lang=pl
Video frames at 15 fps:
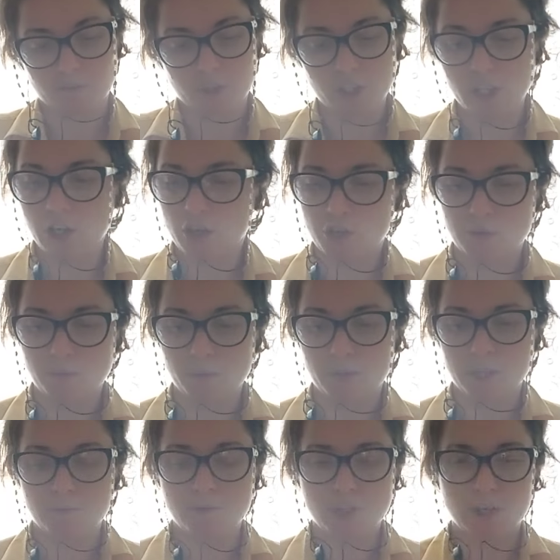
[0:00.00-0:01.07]
tyle osób u
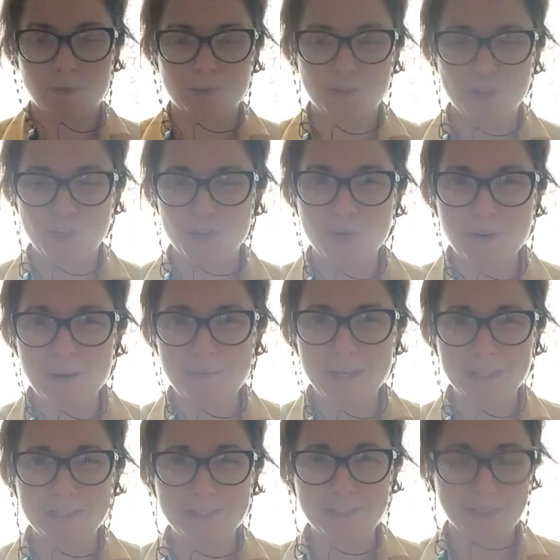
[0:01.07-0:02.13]
nas mieszało. Czułam,
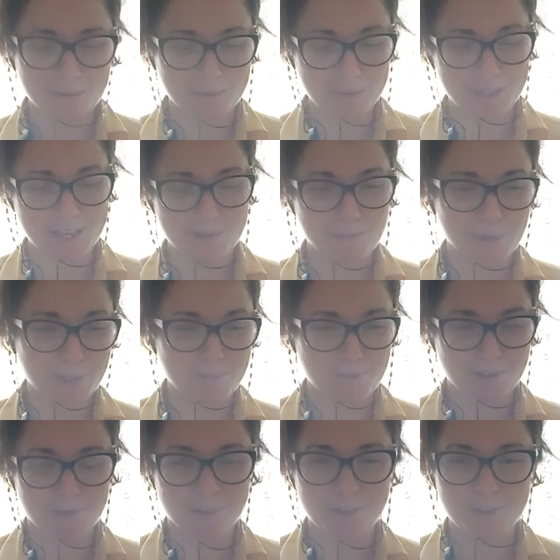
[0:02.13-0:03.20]
jak to rozkładałam po tym,
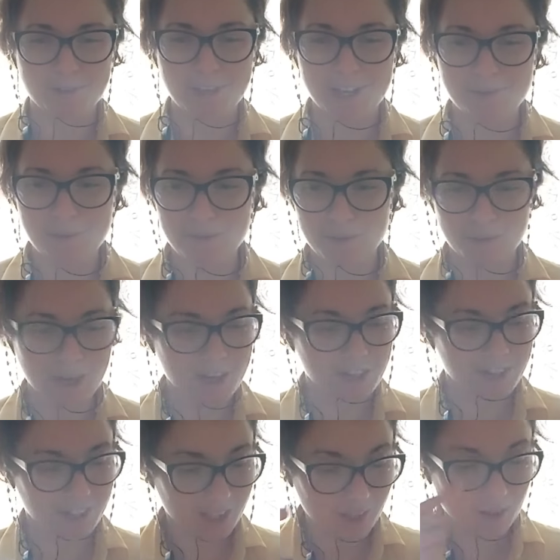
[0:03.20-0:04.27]
co czułam. Ja mam,
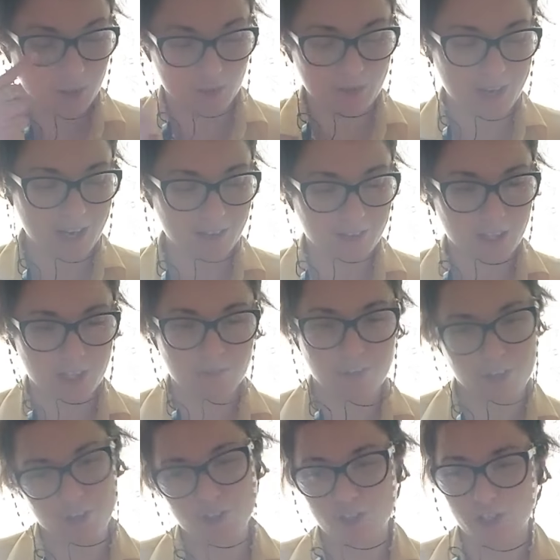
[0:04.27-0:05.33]
słuchajcie, takiego czuja, no to
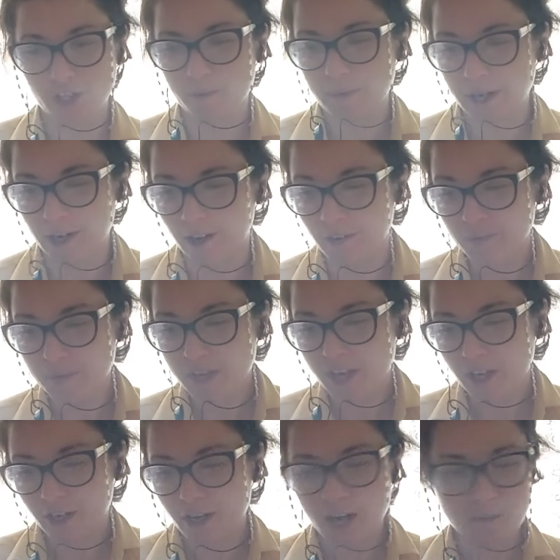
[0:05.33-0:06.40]
wychodzi, że dobrego.
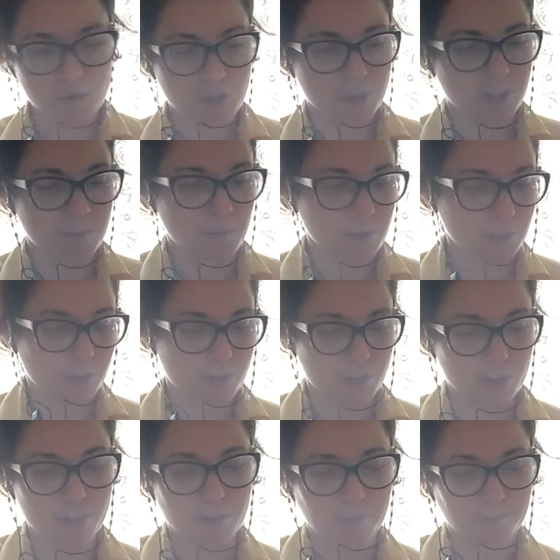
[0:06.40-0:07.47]
Kocham się z Tobą
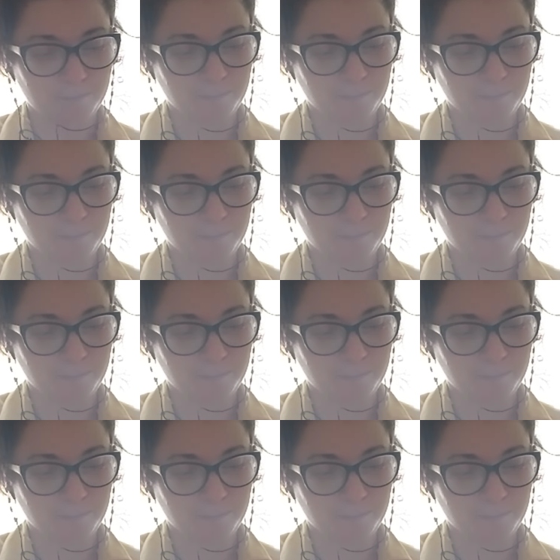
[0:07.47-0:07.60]
droczyć.